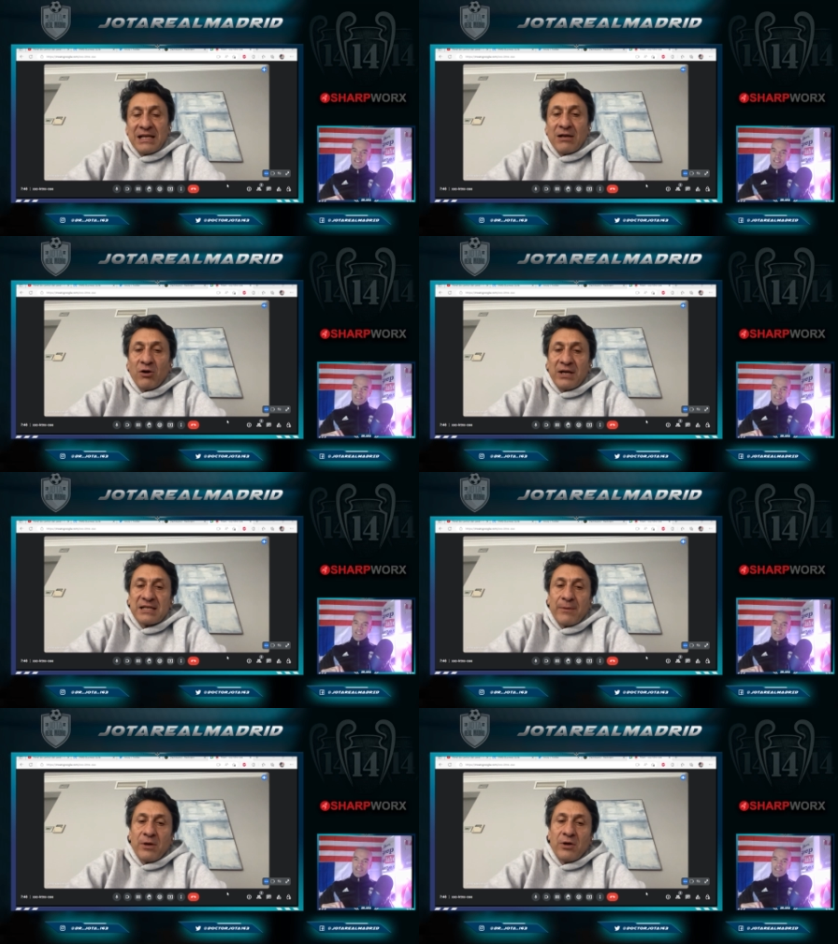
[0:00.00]
Bueno, es que
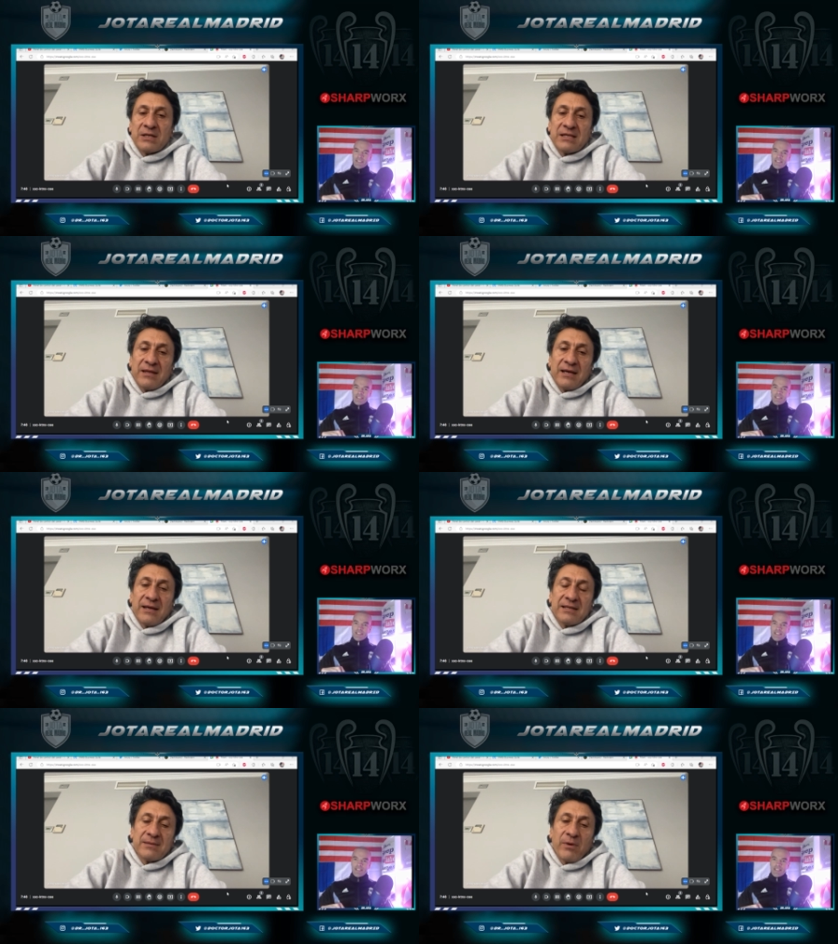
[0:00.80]
él coge ese avión
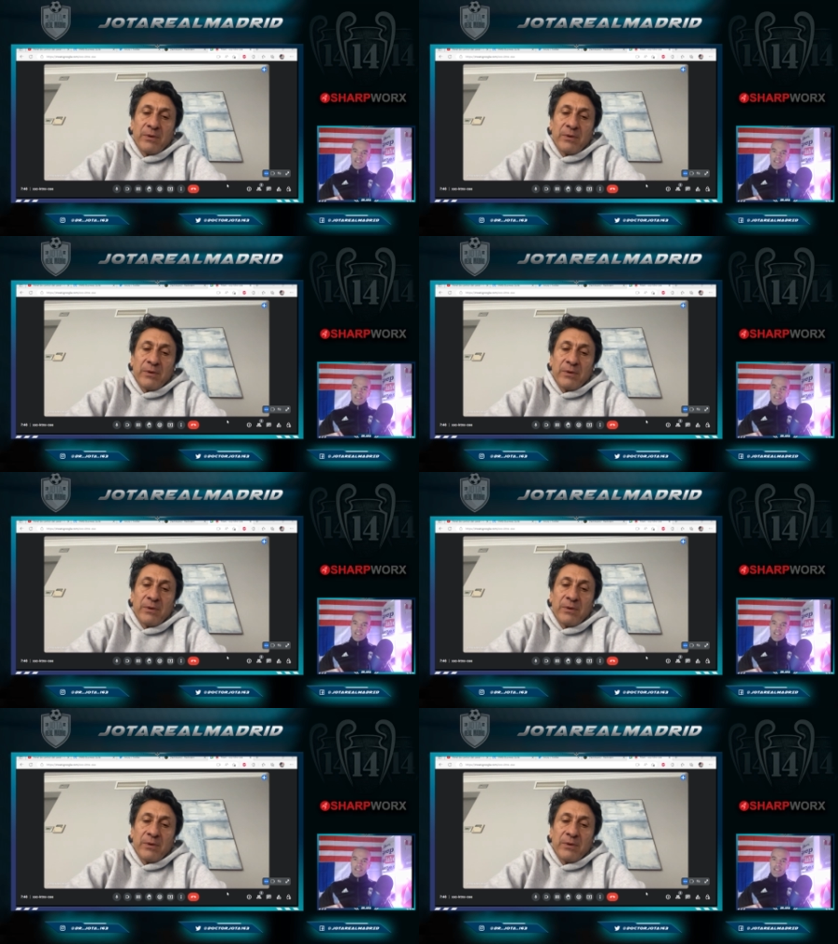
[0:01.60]
ese día,